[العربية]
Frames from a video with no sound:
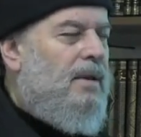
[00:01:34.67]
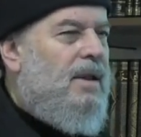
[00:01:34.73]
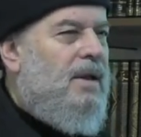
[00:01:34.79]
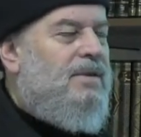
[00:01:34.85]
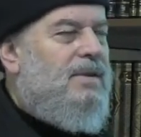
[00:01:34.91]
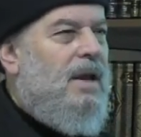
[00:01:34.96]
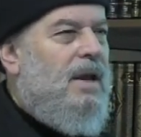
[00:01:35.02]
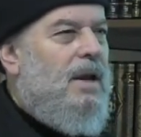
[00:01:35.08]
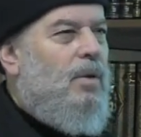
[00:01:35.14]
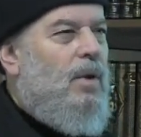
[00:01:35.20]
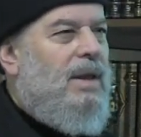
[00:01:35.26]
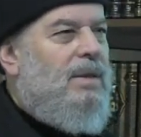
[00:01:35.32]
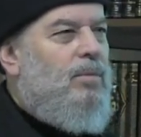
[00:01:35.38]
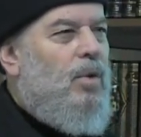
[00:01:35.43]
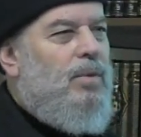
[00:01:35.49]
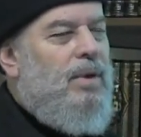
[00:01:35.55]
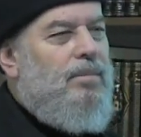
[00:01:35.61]
ثلاث
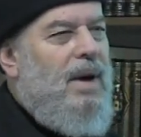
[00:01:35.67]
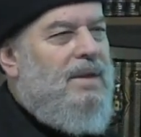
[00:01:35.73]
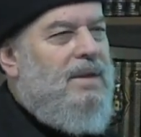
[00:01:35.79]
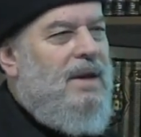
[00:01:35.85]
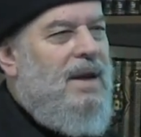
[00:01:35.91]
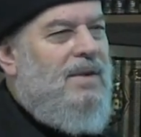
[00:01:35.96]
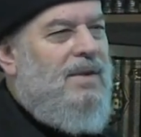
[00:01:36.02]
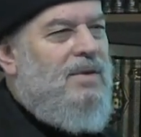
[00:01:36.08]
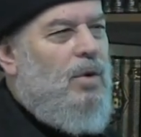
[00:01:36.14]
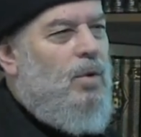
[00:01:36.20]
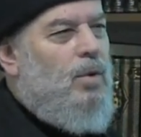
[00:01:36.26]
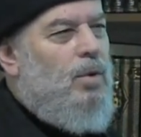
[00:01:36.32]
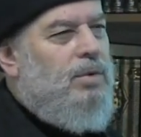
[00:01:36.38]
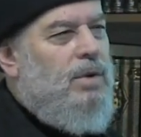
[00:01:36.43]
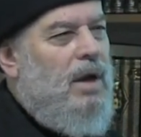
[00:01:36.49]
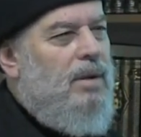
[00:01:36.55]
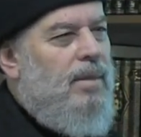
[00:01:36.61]
سنوات ممكن بعض الناس
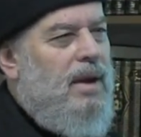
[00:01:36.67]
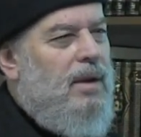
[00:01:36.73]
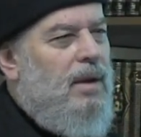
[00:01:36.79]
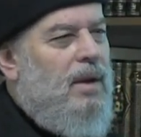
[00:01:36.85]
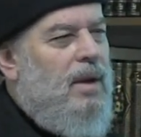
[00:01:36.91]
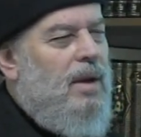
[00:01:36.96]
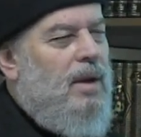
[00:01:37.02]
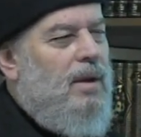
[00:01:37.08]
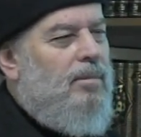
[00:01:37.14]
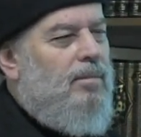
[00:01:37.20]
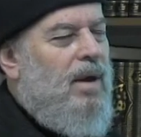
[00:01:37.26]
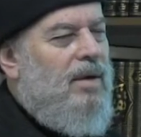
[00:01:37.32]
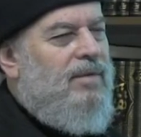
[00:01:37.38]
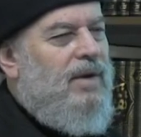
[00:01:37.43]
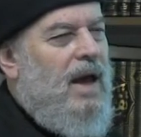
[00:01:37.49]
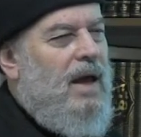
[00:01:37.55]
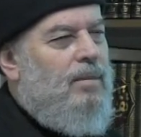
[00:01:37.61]
يقول طيب ما
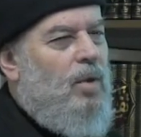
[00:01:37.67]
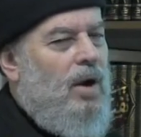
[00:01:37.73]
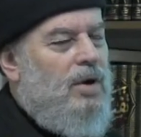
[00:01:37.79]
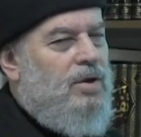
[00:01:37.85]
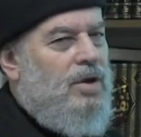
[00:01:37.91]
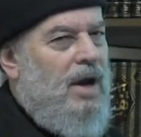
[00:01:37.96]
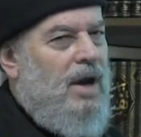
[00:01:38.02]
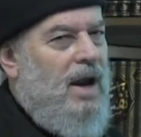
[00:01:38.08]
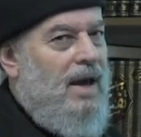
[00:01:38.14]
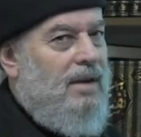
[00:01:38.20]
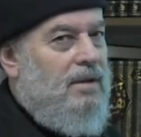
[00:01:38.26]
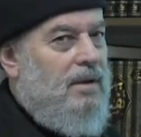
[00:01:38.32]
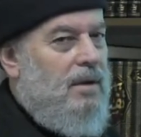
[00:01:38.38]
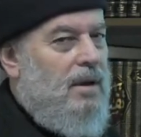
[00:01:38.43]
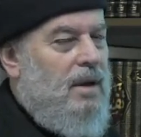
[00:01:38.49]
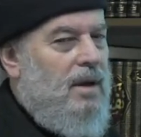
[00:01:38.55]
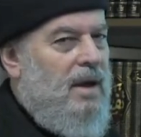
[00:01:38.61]
في أي مؤشرات
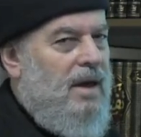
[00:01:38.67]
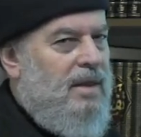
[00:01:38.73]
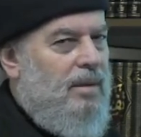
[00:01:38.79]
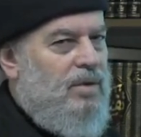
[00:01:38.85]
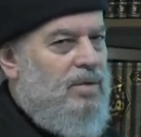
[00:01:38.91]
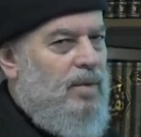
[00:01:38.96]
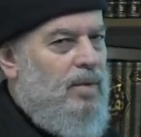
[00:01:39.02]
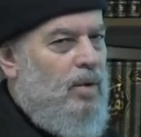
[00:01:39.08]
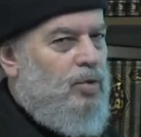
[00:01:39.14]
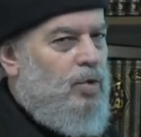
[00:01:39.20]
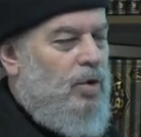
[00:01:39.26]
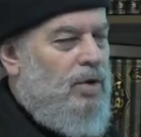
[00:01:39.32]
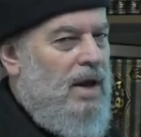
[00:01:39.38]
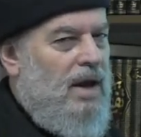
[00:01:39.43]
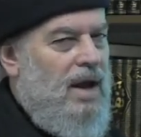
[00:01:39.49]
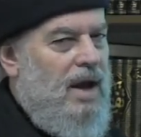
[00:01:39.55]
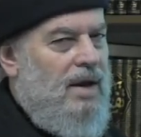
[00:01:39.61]
هذا مش
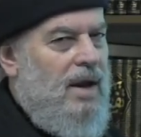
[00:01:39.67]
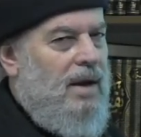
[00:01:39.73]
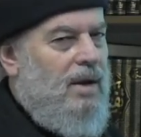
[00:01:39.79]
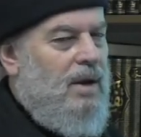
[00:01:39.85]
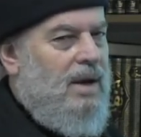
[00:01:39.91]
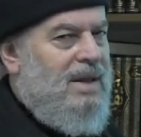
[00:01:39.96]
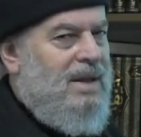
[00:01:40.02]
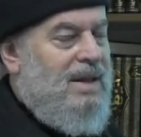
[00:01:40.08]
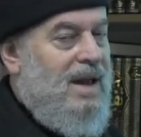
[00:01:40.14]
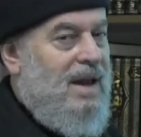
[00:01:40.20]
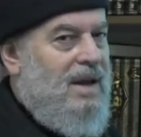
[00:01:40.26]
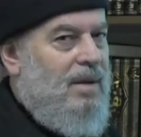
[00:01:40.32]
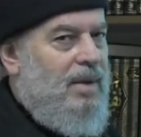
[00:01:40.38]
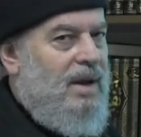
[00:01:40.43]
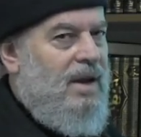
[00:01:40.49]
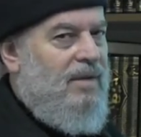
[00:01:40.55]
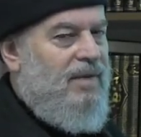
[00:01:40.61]
موضوعنا الآن لأننا
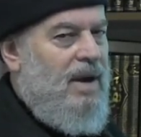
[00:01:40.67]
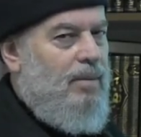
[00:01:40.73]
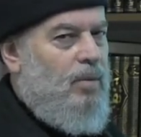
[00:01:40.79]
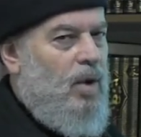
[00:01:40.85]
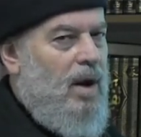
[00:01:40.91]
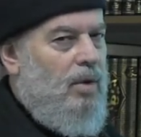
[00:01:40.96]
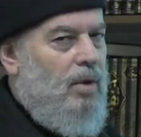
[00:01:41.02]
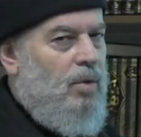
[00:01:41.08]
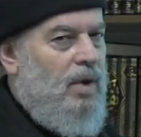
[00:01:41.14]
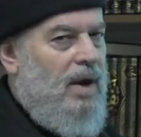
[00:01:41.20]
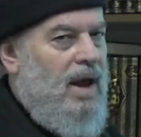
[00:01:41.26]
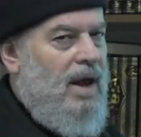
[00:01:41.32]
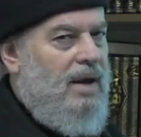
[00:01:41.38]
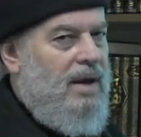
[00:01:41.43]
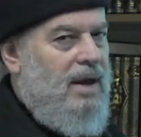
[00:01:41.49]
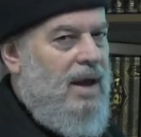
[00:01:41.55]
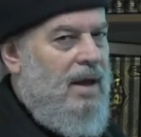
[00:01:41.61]
نتكلم إحنا في نبوءة
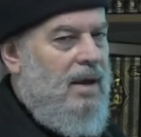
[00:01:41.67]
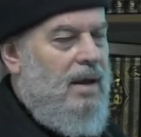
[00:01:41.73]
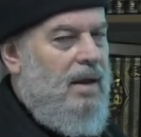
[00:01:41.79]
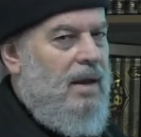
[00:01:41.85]
قرآنية